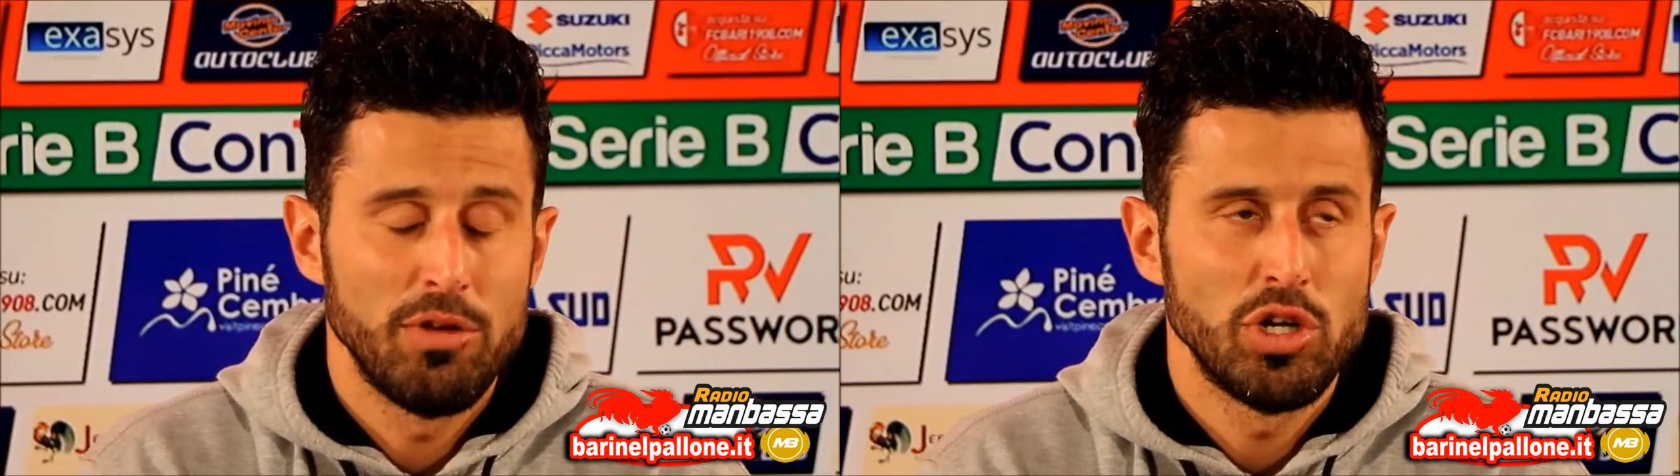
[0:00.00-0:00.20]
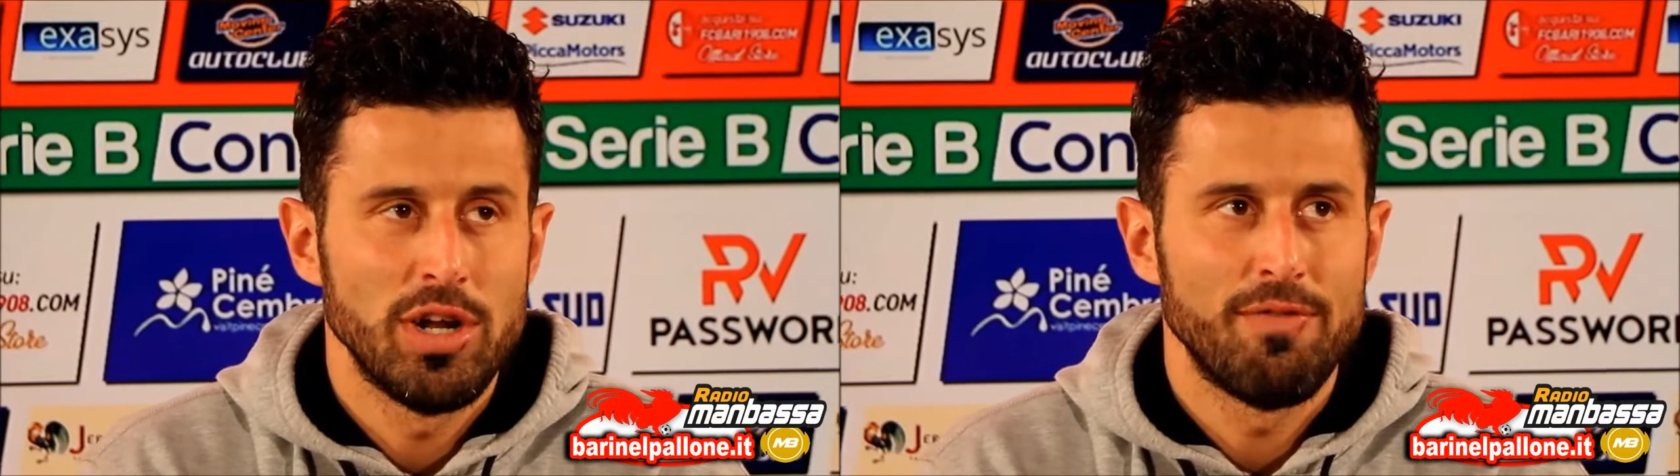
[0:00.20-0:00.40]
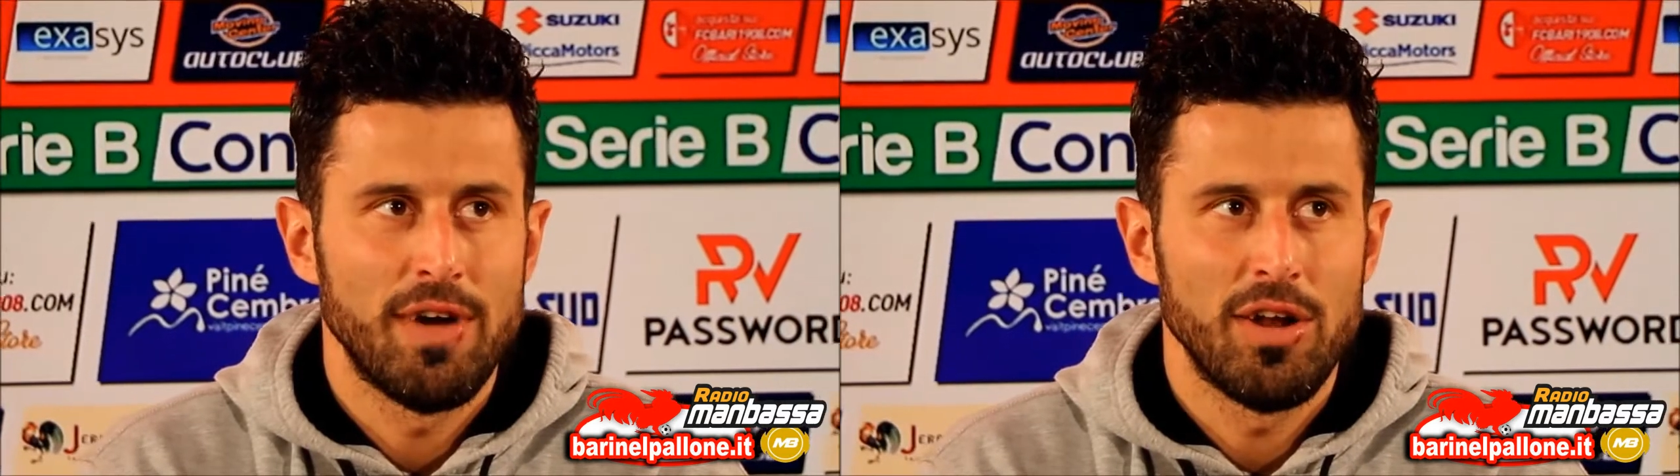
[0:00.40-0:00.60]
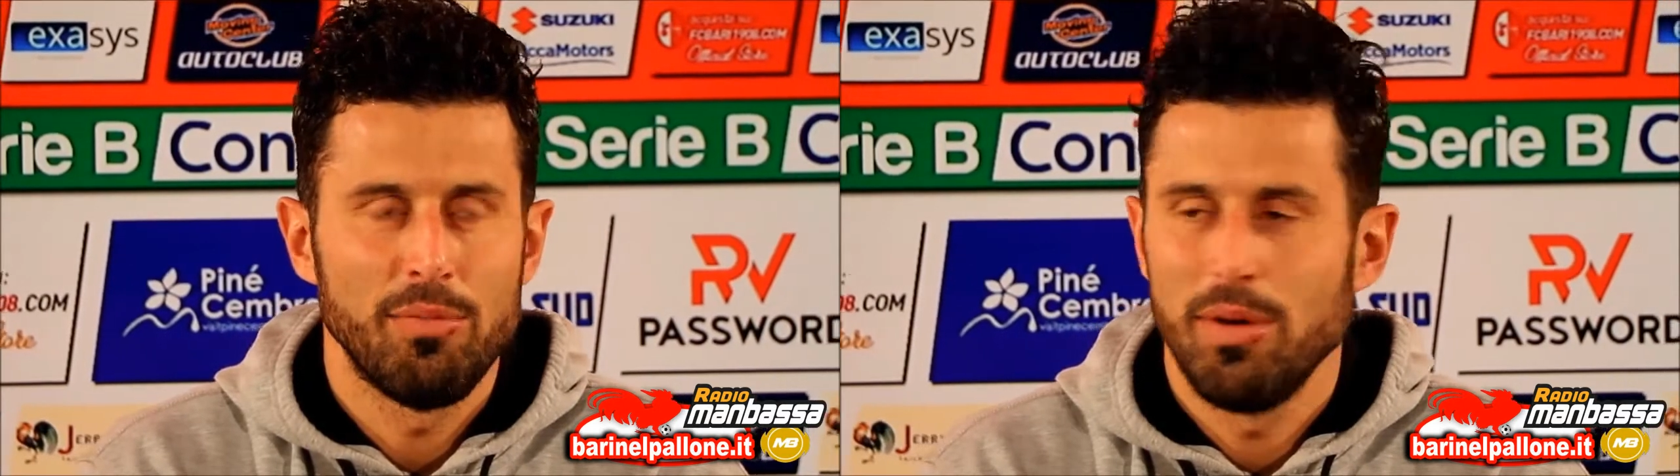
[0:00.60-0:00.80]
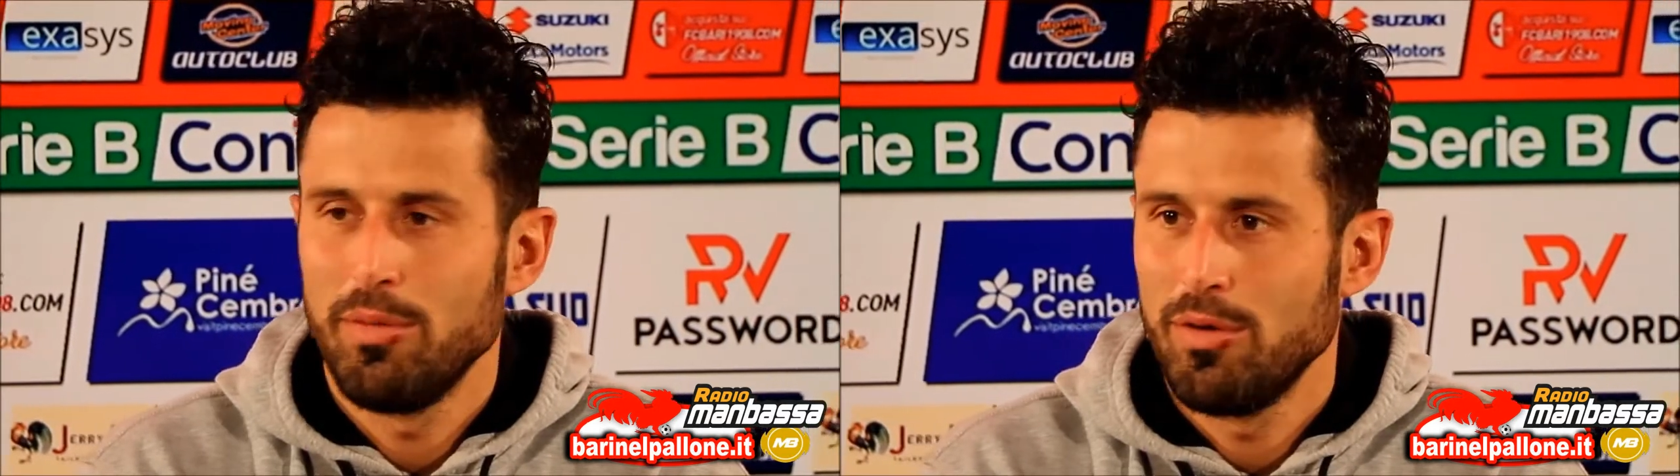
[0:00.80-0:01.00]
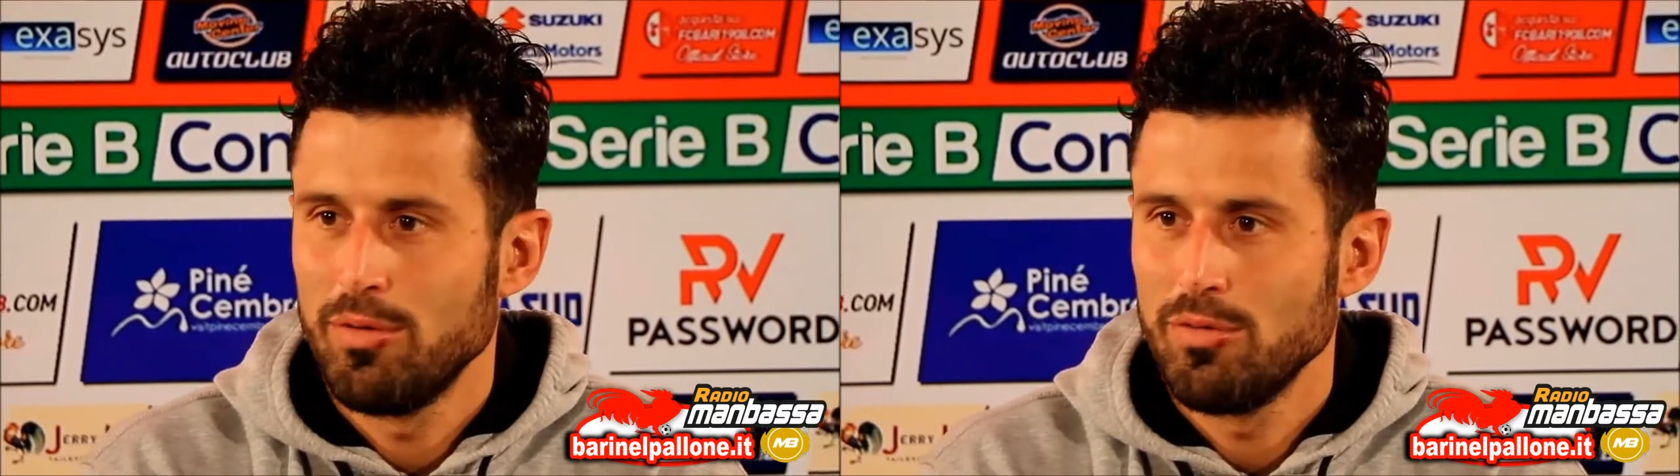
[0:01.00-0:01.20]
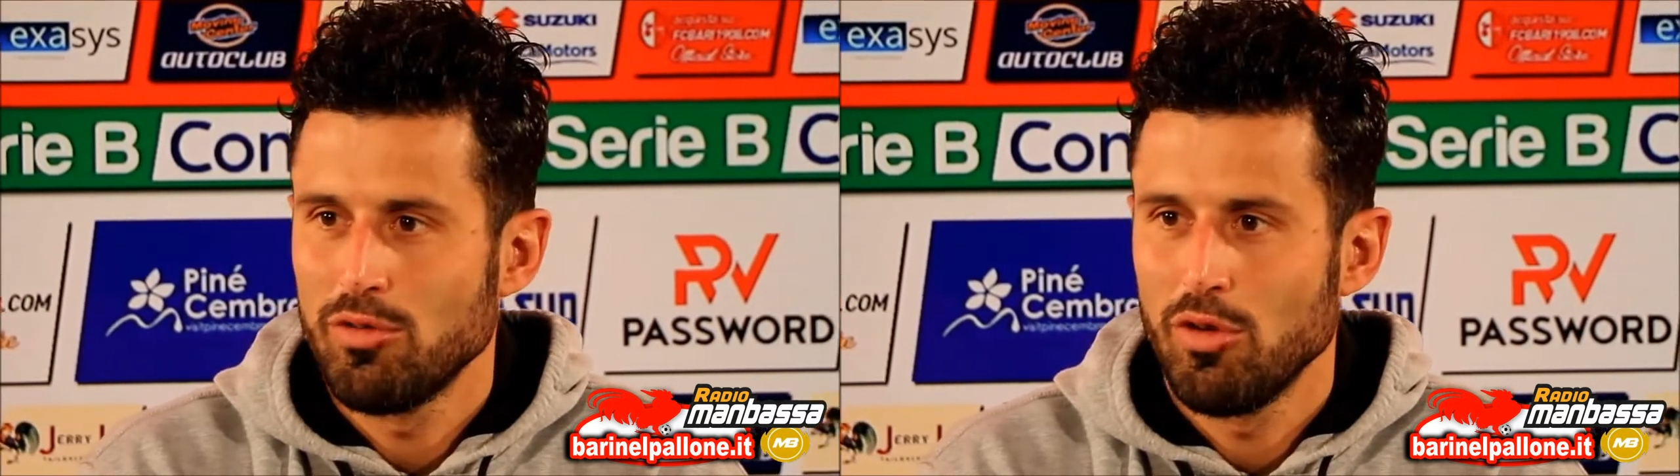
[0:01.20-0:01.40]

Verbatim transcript: riuscire a farlo abbiamo un